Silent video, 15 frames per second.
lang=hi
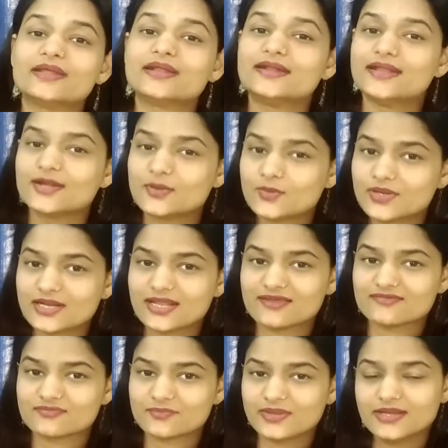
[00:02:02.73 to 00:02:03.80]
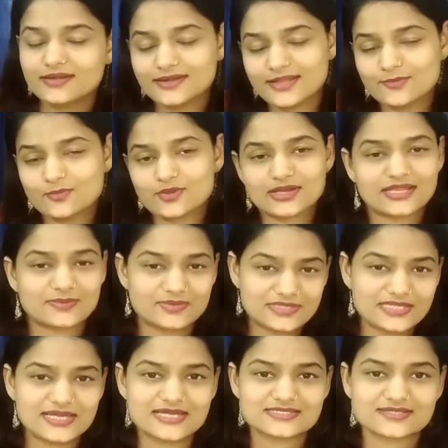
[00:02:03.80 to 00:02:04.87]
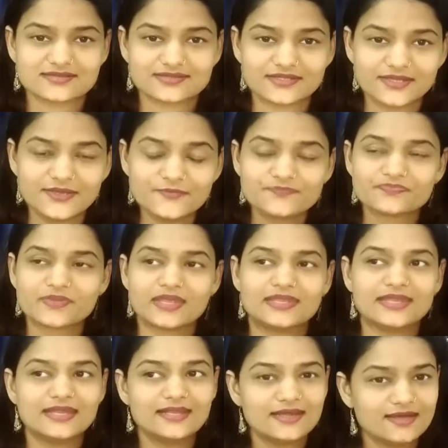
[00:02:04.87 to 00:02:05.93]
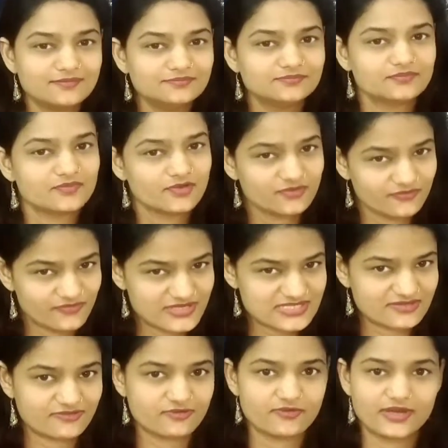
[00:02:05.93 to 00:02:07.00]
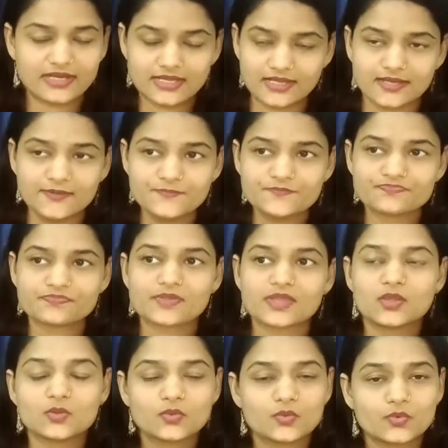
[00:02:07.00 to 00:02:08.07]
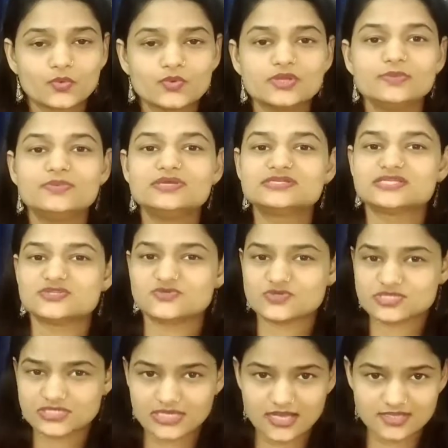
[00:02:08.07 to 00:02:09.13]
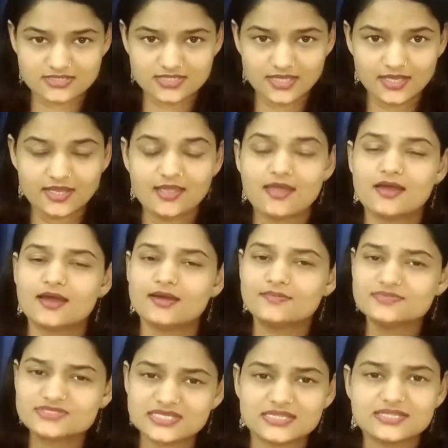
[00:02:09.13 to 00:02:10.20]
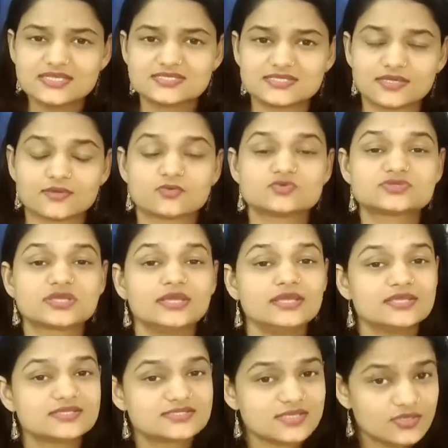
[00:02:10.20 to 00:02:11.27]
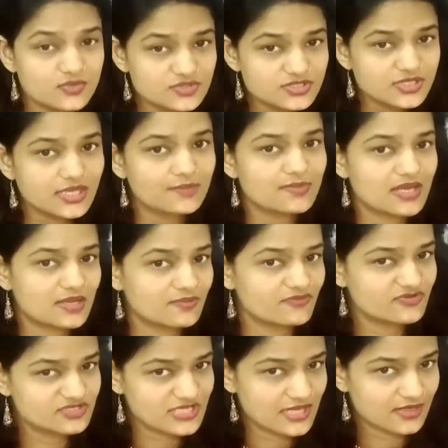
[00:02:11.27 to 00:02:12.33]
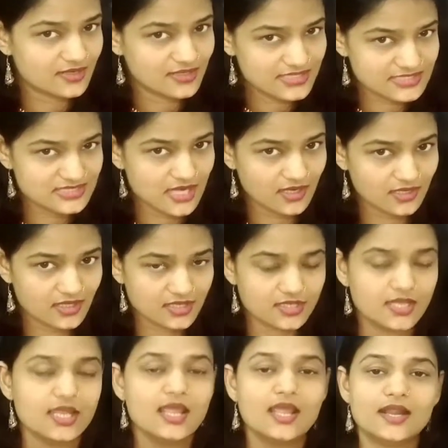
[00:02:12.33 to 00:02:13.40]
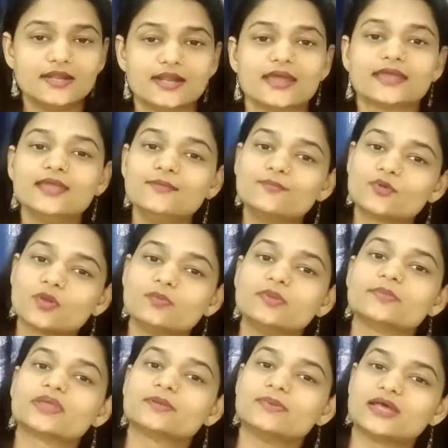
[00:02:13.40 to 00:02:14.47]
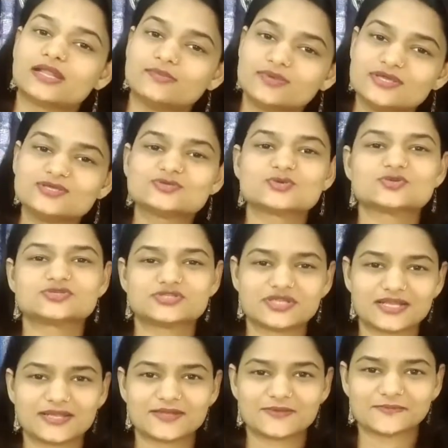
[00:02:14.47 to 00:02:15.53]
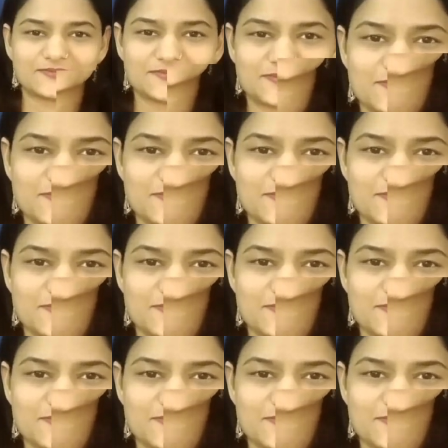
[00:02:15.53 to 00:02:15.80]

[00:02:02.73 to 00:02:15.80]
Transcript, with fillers: हमारे डे टू डे लाइफ में डेमो करके भी दिखा सकते हैं यानी हम वैसा व्यवहार करें कोई भी सिचुएशन आ जाए हम जल्दी से उसके सोल्यूशन के बारे में विचार करना स्टार्ट कर दें ना कि प्रॉब्लम के बारे में ही सोचते रहें